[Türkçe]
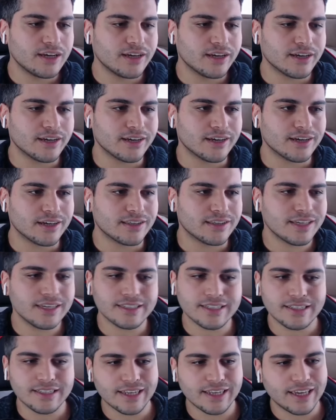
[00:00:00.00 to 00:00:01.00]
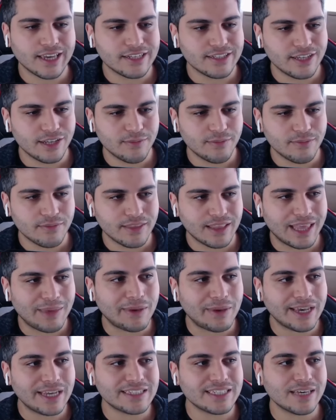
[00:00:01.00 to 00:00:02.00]
Aa, neyse direkt geçelim. Ne
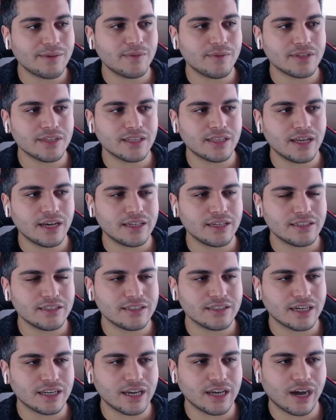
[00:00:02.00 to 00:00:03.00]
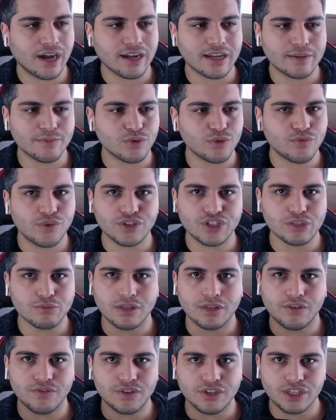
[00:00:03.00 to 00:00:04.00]
bekleyeceğimize dair hani aklımda ufacık
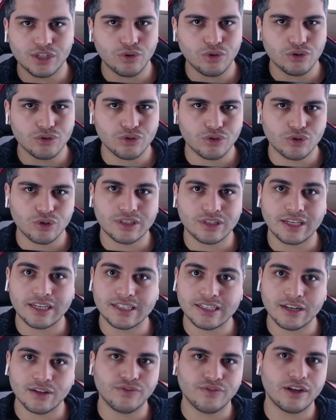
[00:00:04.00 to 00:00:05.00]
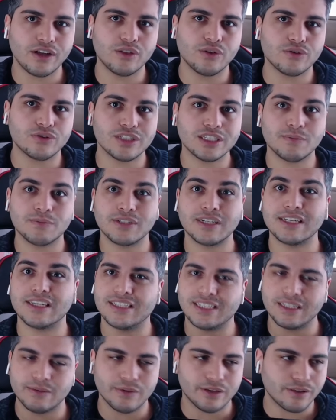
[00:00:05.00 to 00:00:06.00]
bile fikir yok. Çünkü teaser falan olsa hiçbir şey
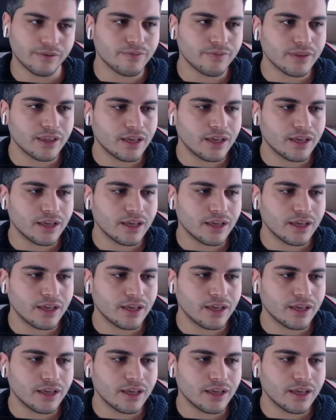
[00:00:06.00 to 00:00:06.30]
izlemedim.